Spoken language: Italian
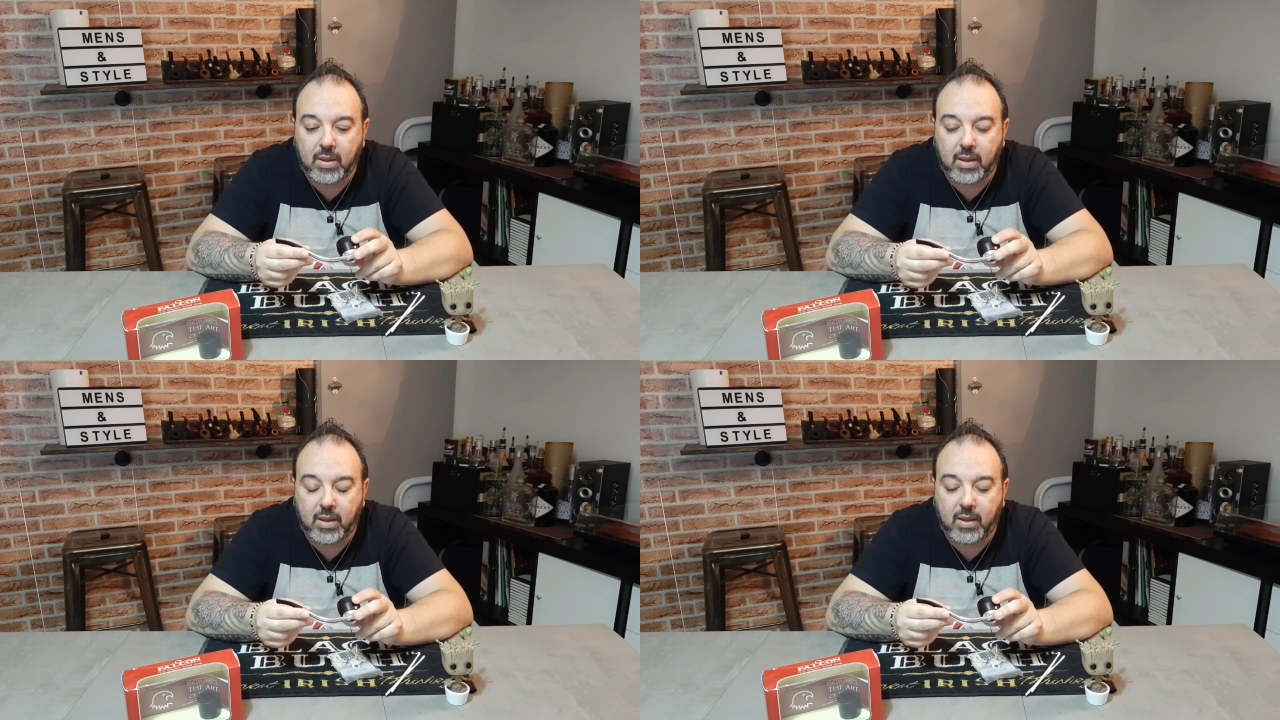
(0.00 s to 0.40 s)

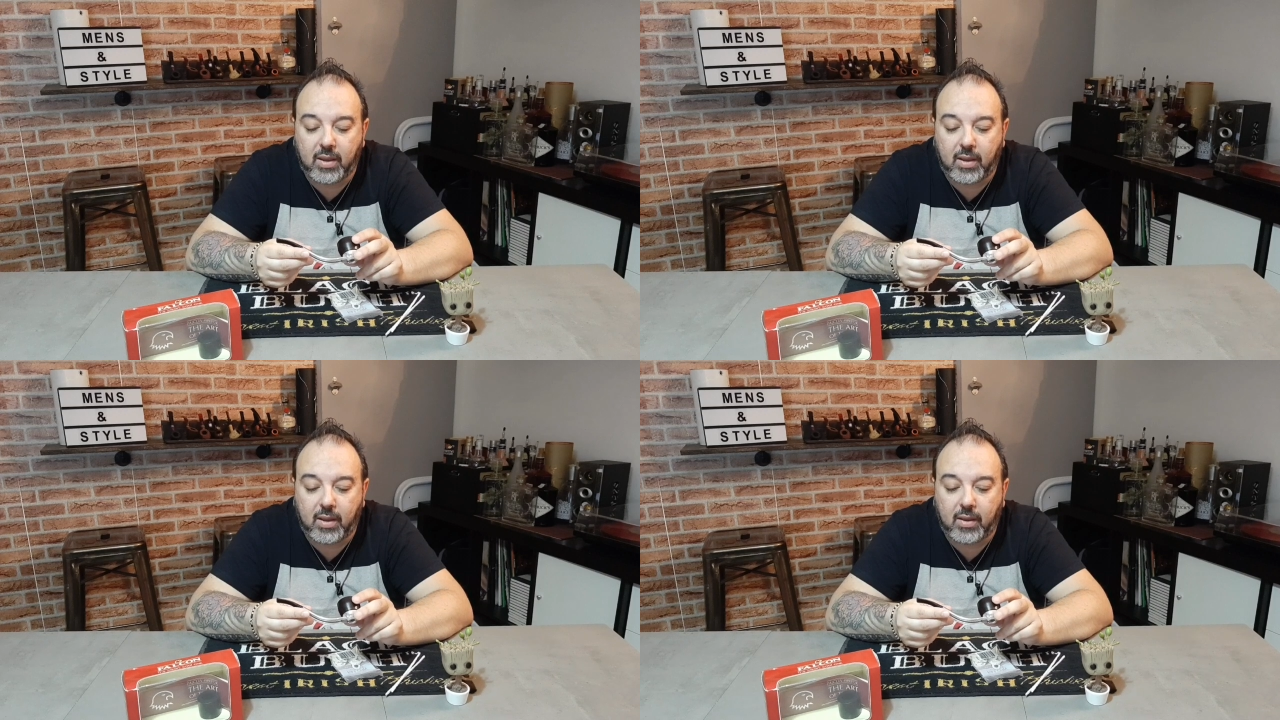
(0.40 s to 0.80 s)

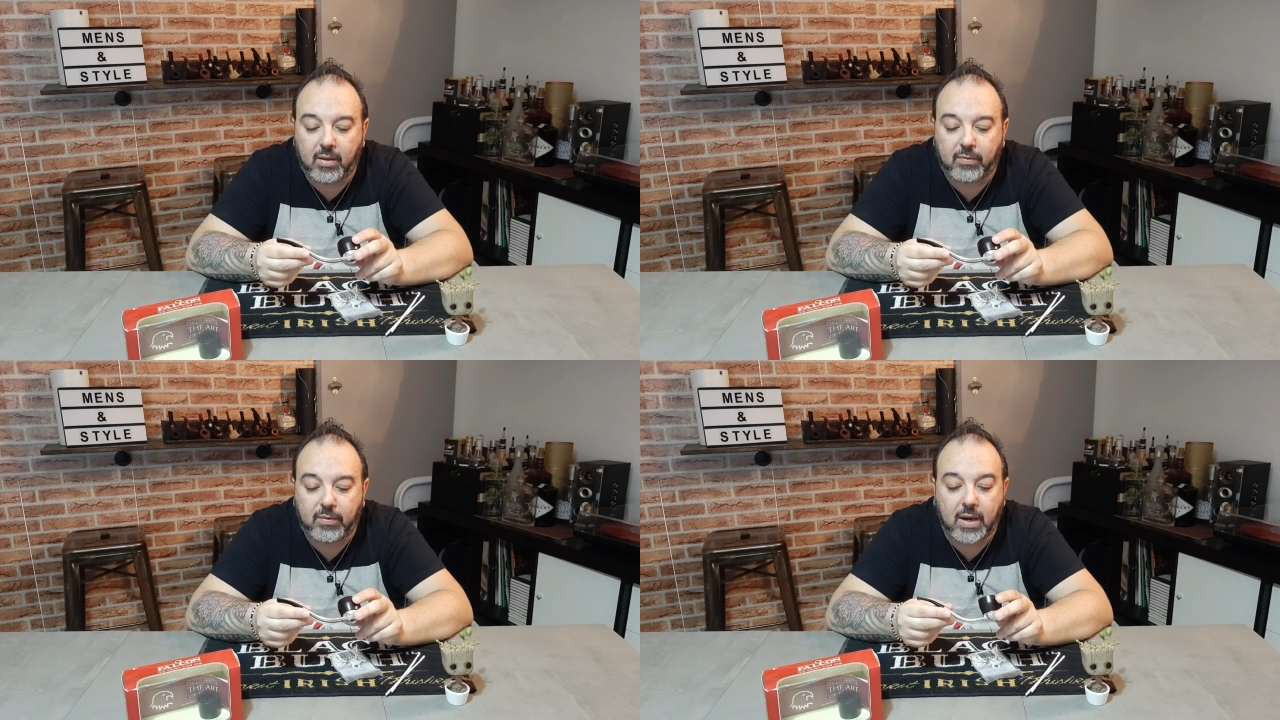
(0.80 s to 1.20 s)

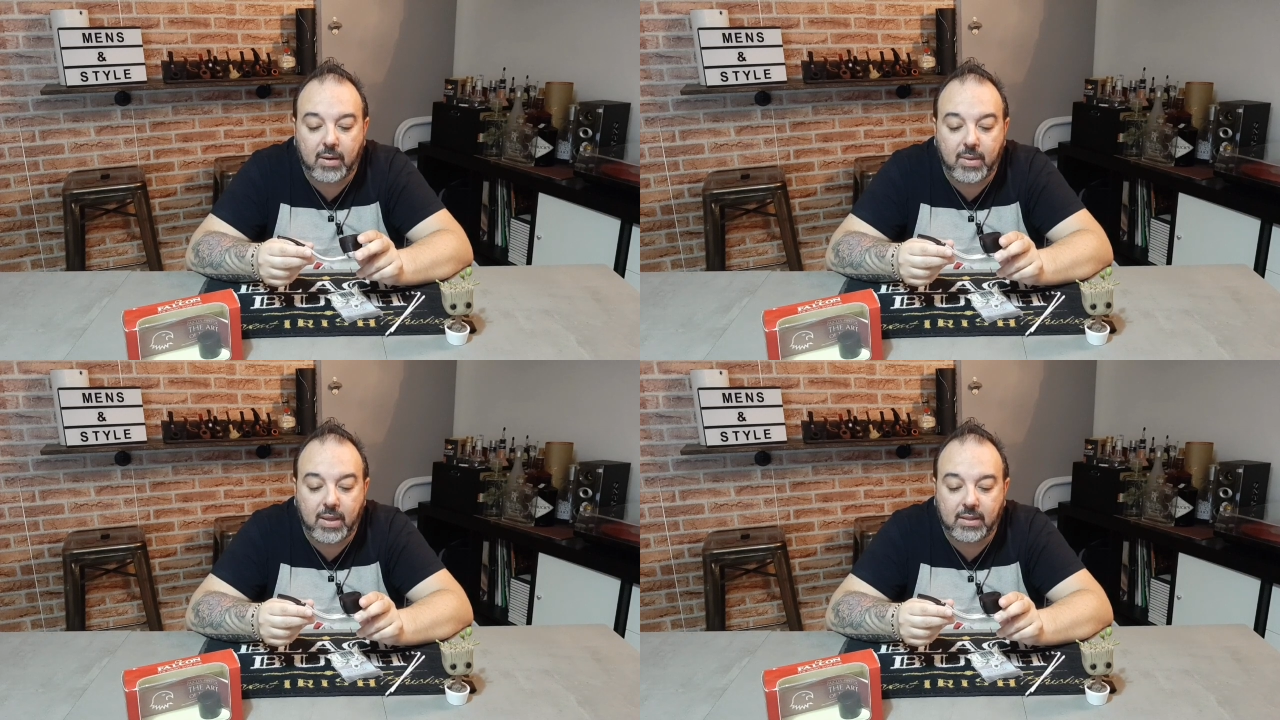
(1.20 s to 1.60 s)
eh,
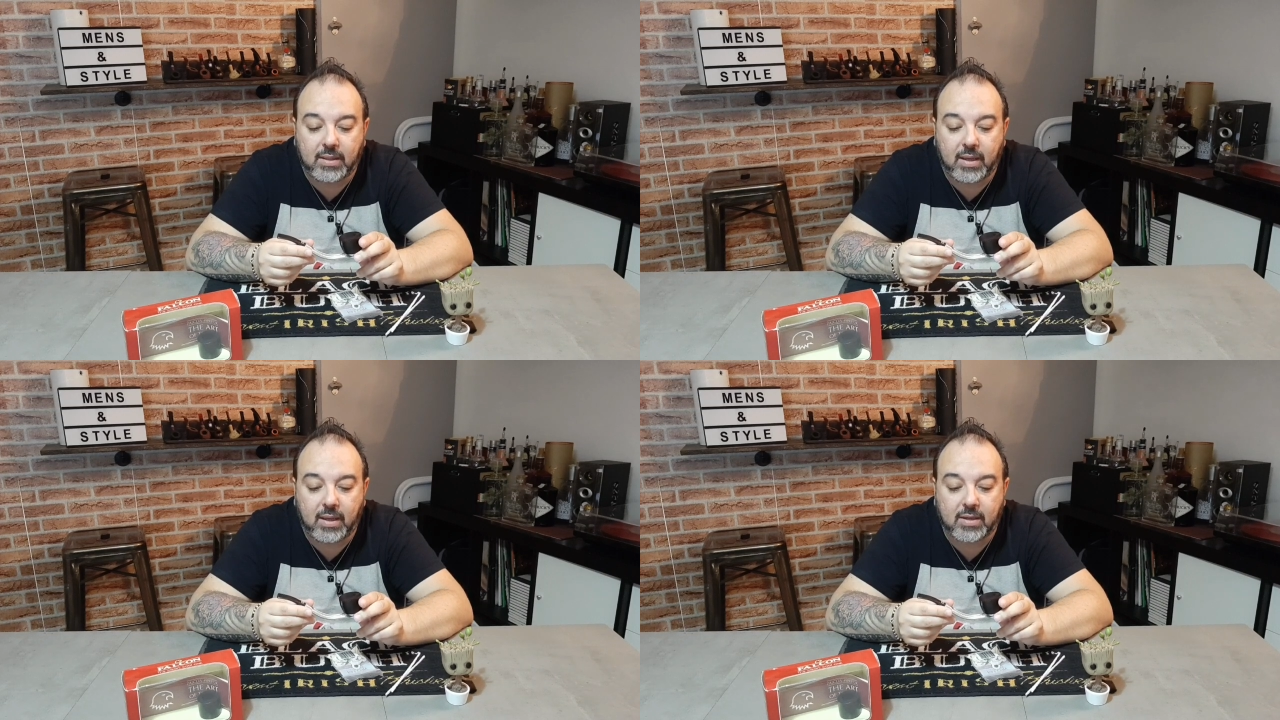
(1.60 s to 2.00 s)
finalmente